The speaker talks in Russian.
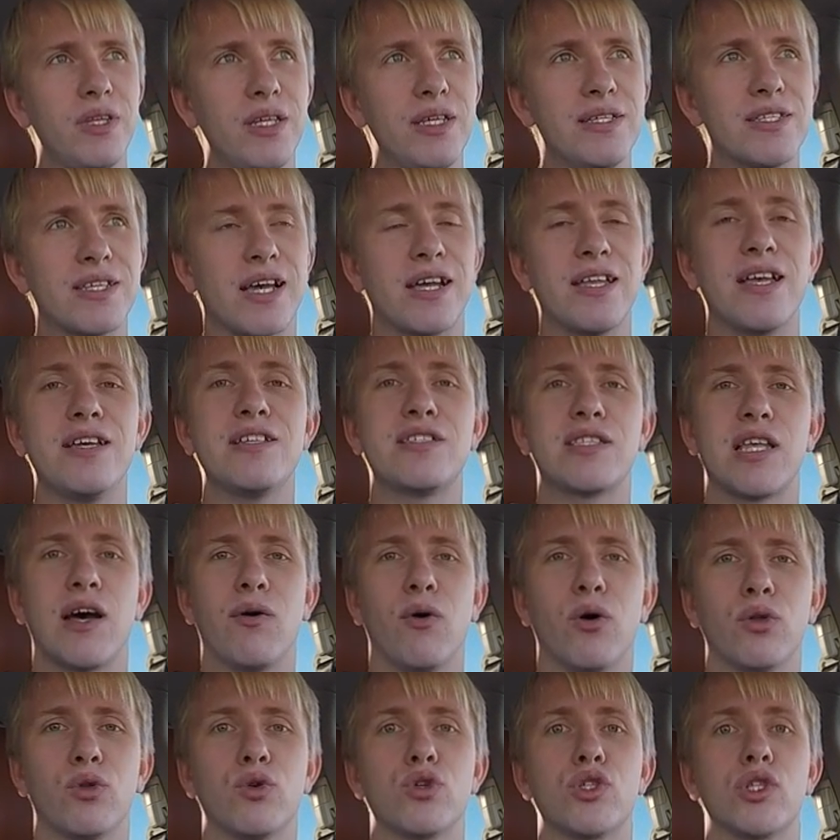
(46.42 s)
Исходя из
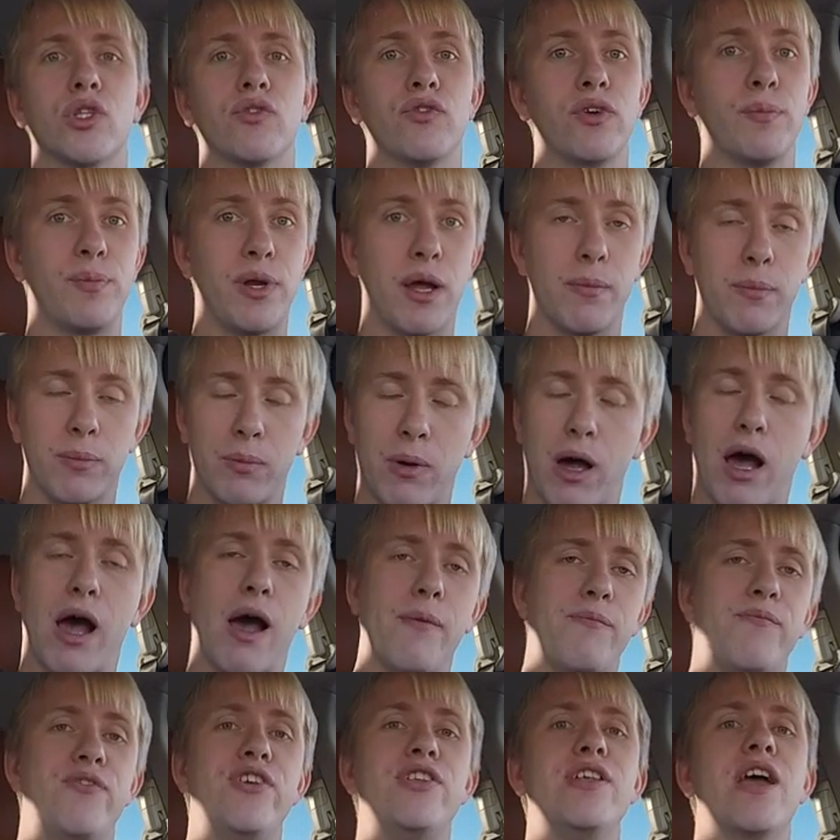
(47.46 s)
того, то, что вы прям
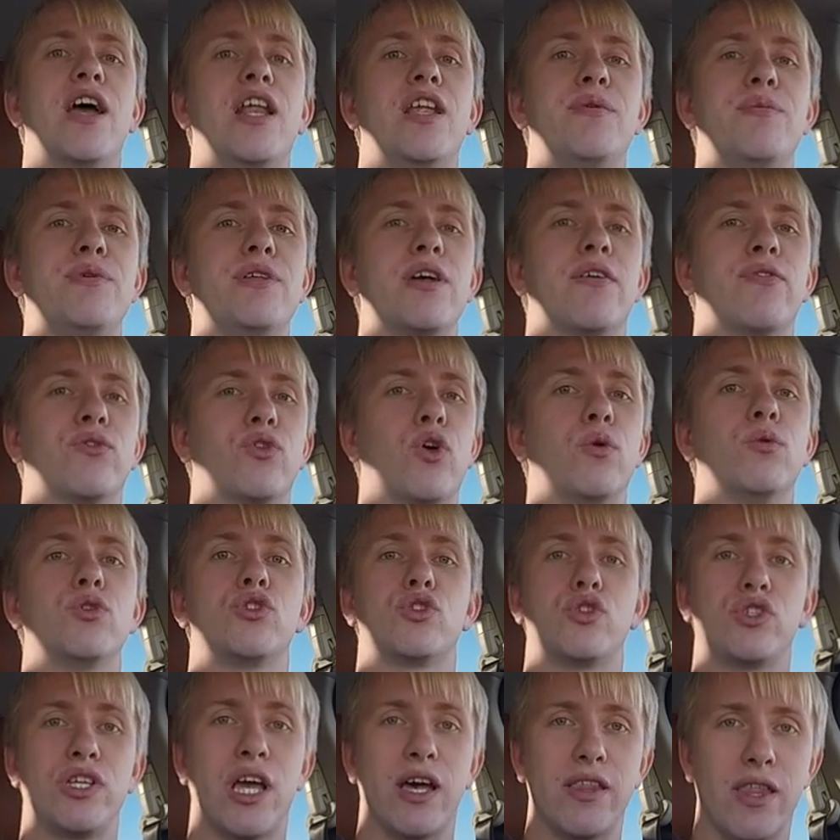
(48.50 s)
обвиняли меня в том,
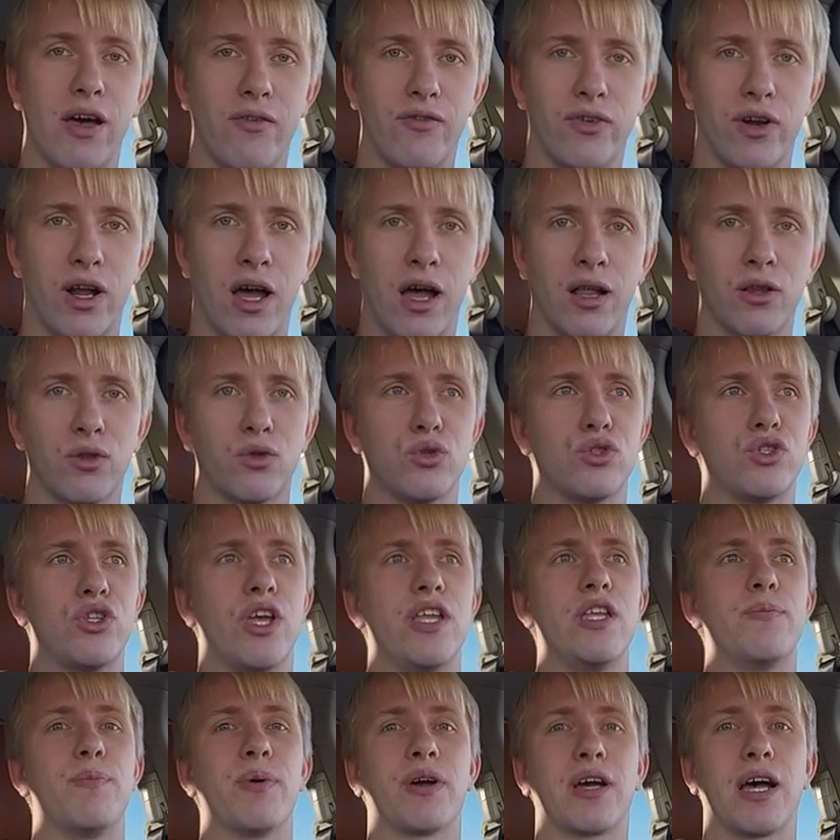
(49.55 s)
что я наврал, то, что
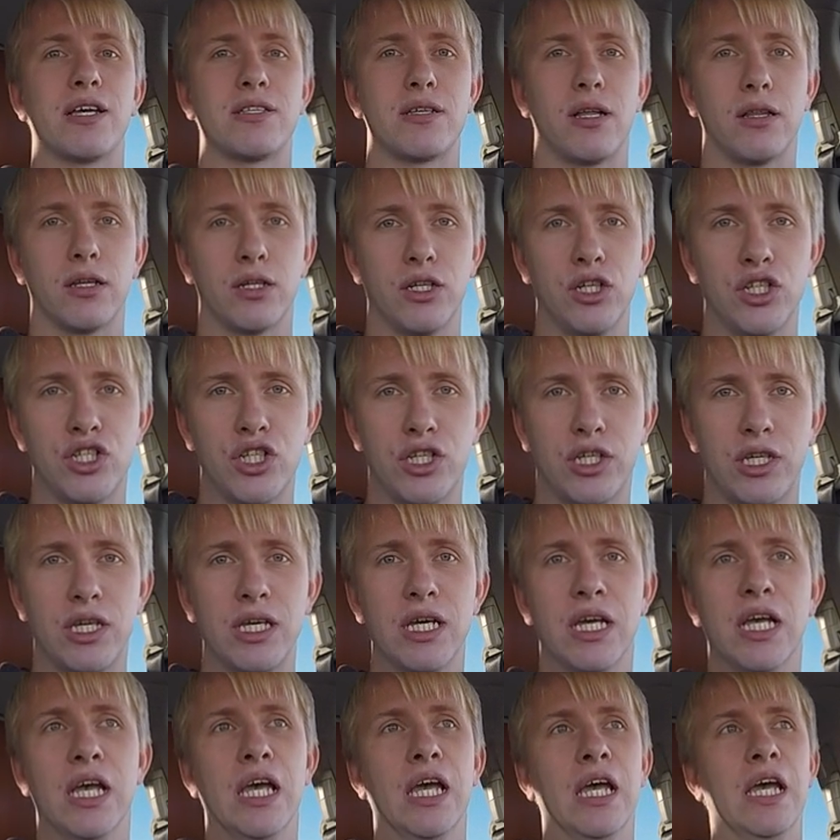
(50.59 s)
я не показал
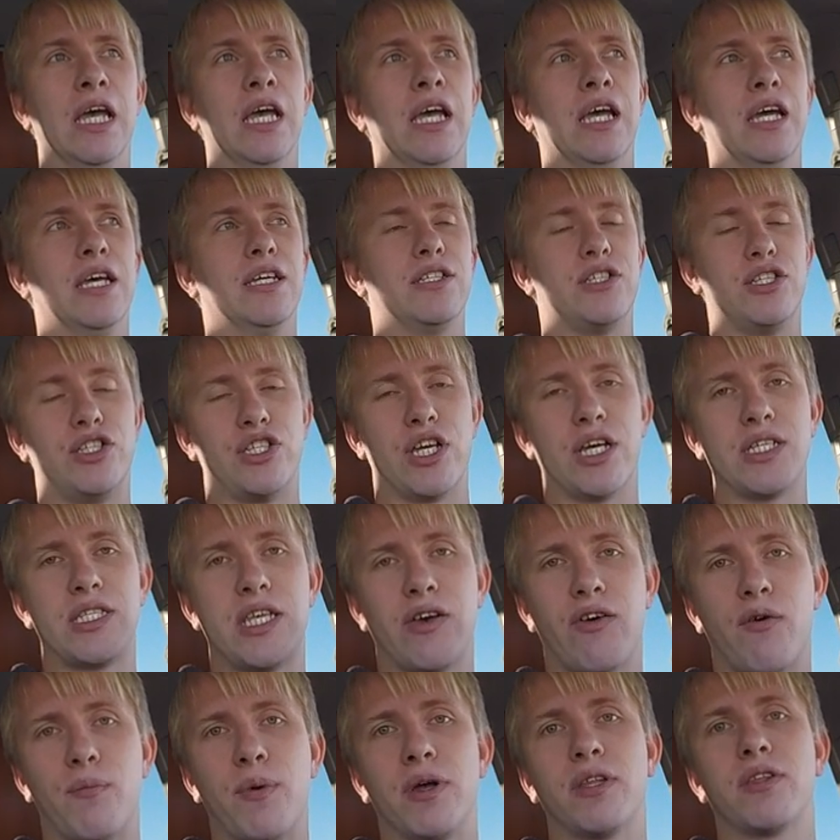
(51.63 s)
рыжики, сейчас
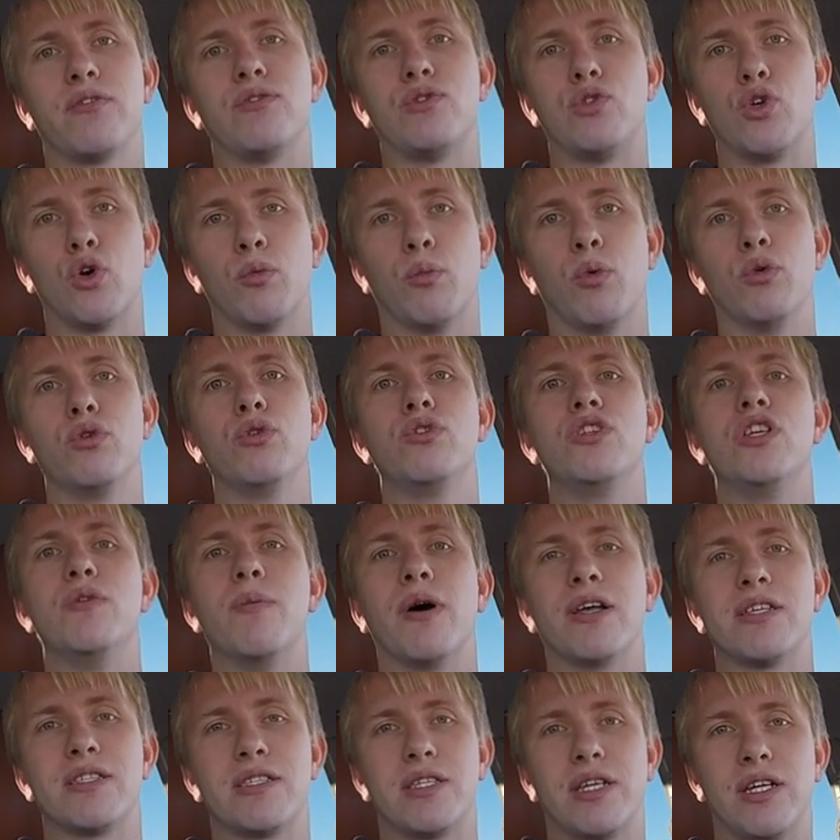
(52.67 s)
я вам это все буду
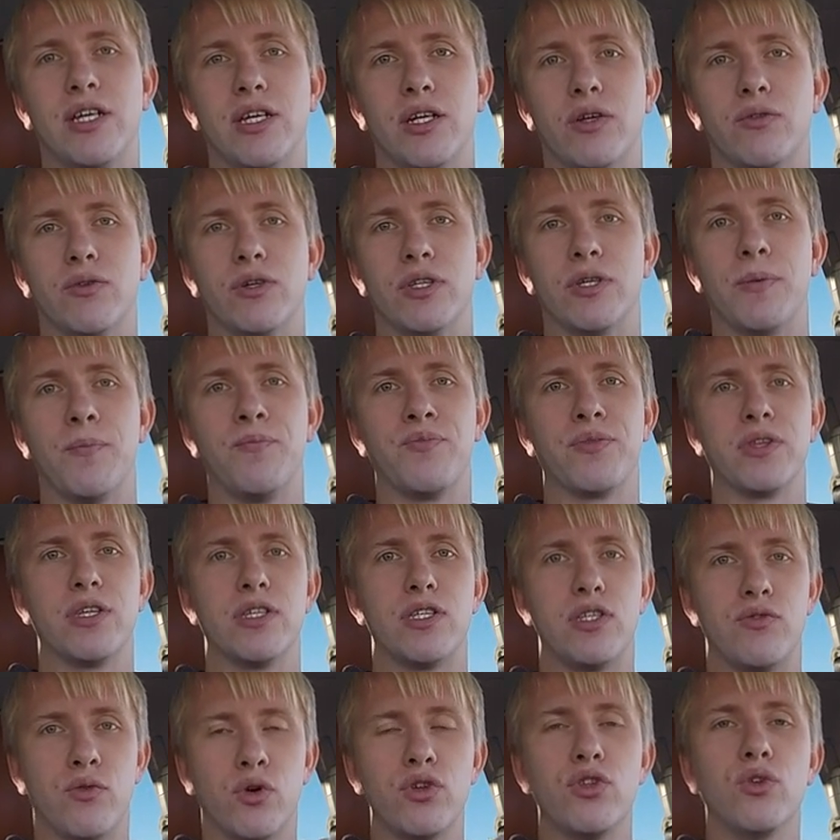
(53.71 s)
демонстрировать.
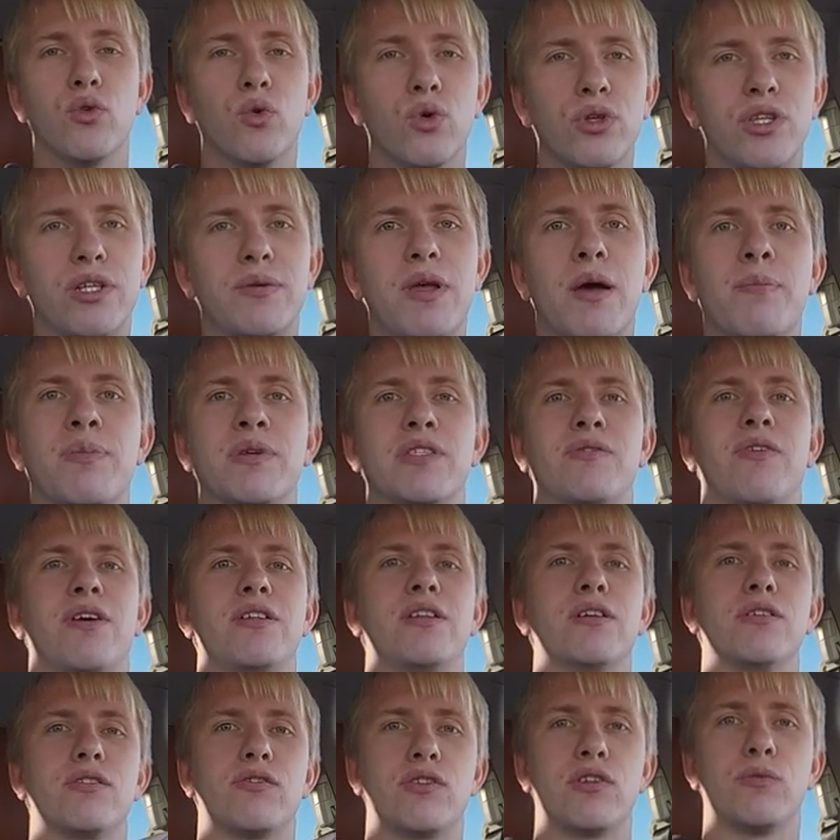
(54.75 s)
Сегодня утром я
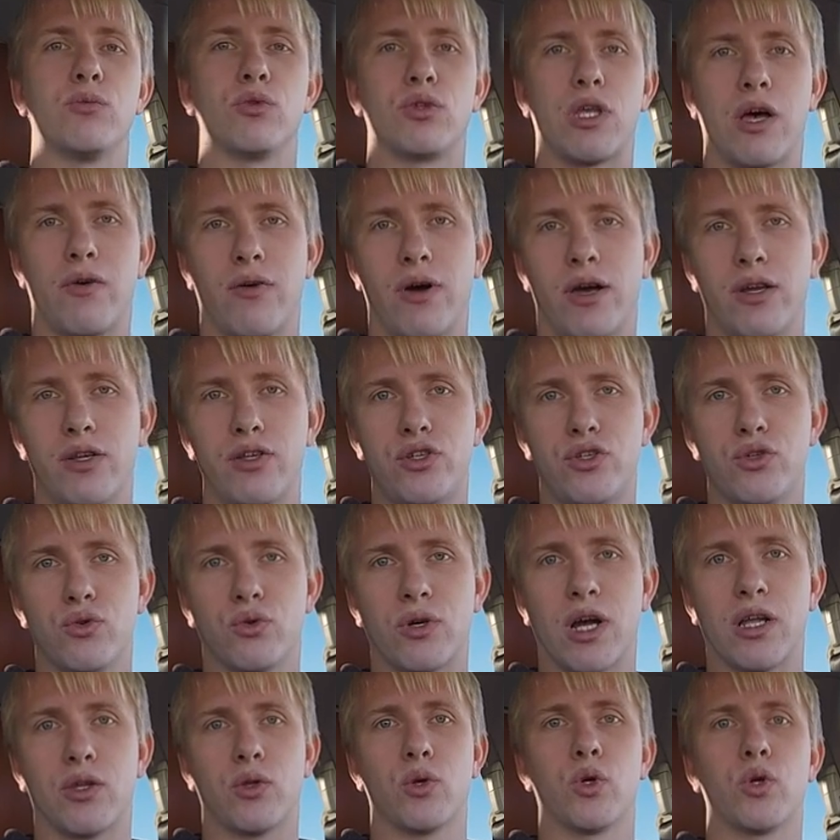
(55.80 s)
позвонил своему товарищу, у
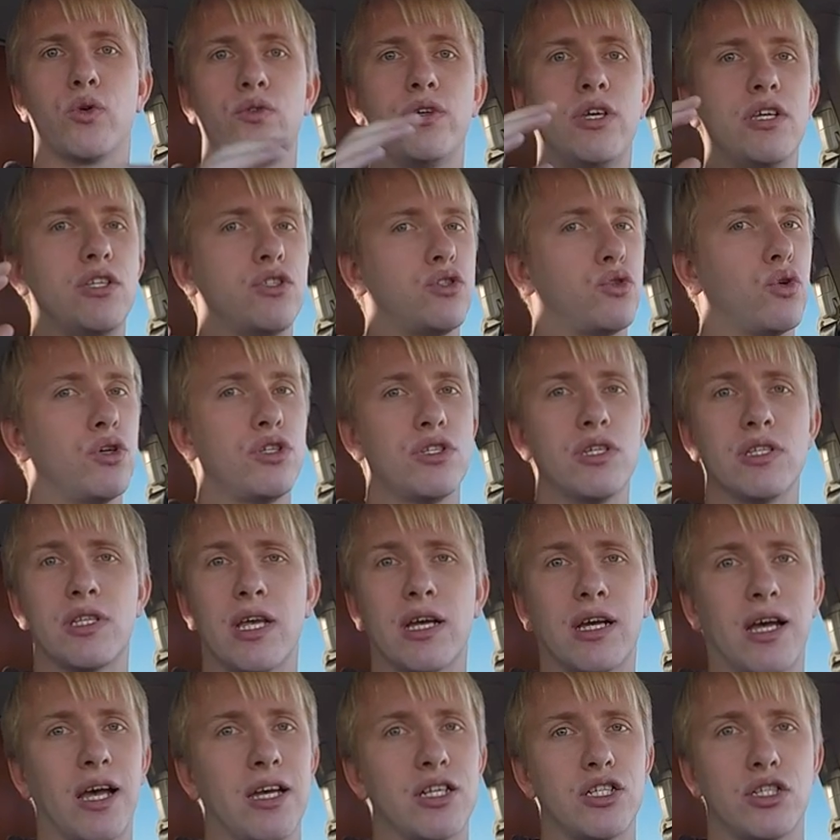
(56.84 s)
которого есть точно
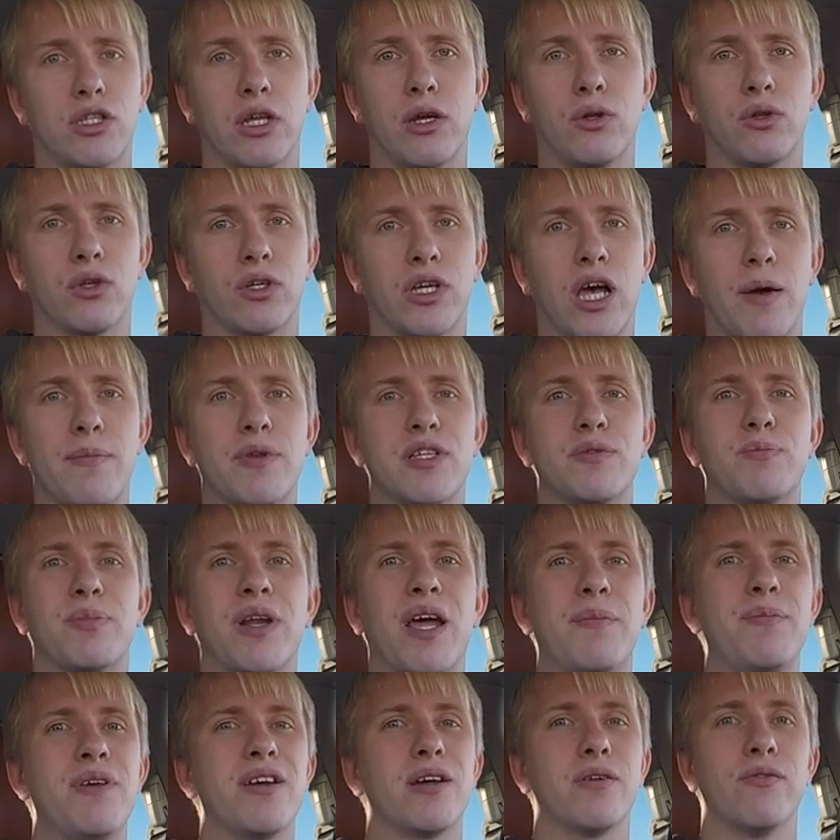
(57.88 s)
такая же Toyota Camry с
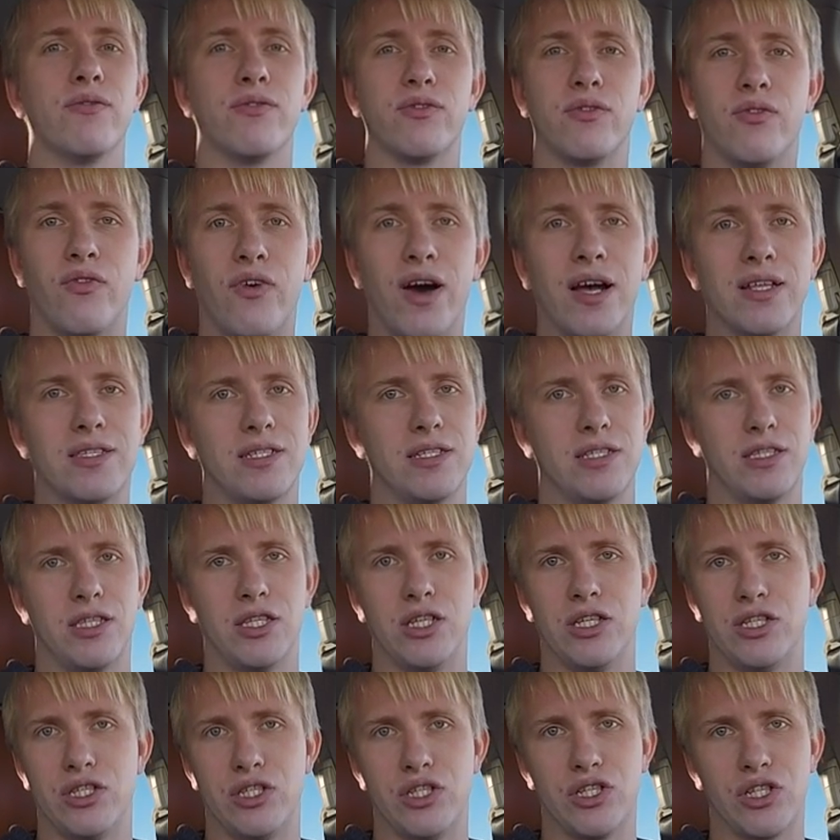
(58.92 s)
пробегом в 20
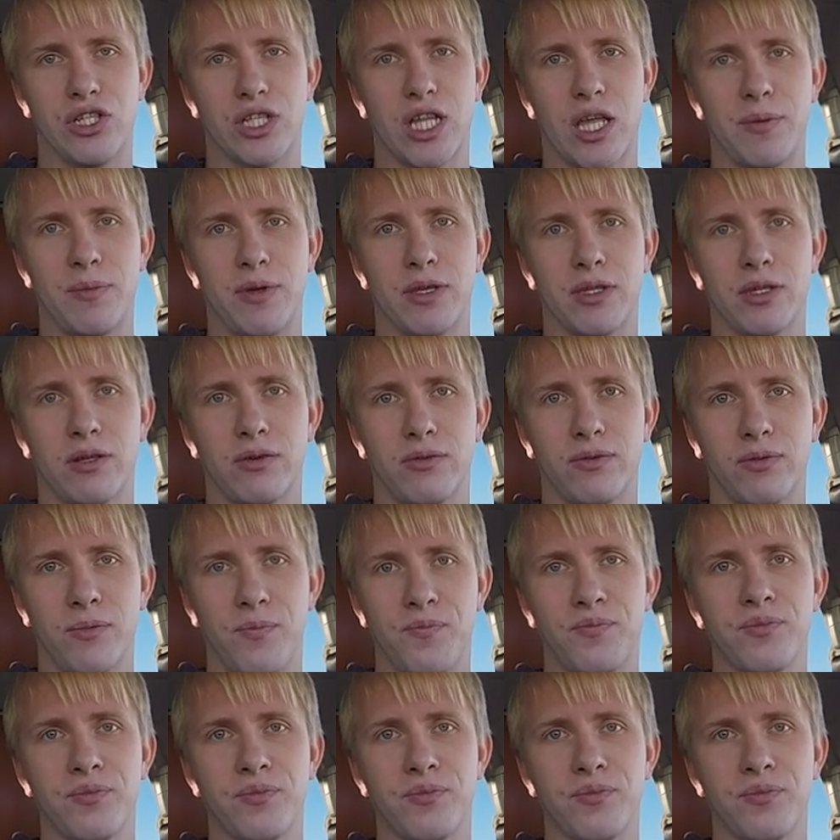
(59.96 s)
тысяч километров.